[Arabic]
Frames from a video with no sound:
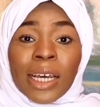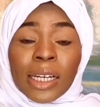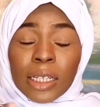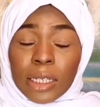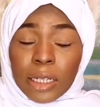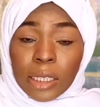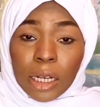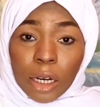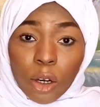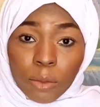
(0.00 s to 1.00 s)
نزلت
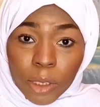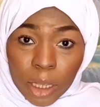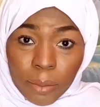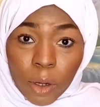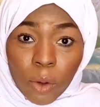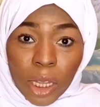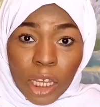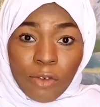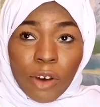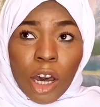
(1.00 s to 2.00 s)
لكم جذب
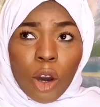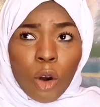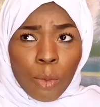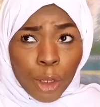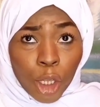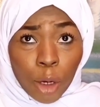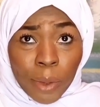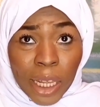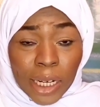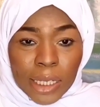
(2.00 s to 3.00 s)
الوظيفة ومن
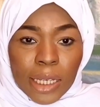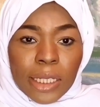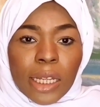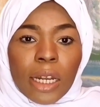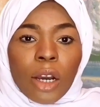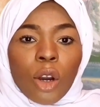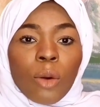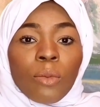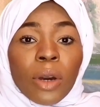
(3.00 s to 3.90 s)
يومين نزلت لكم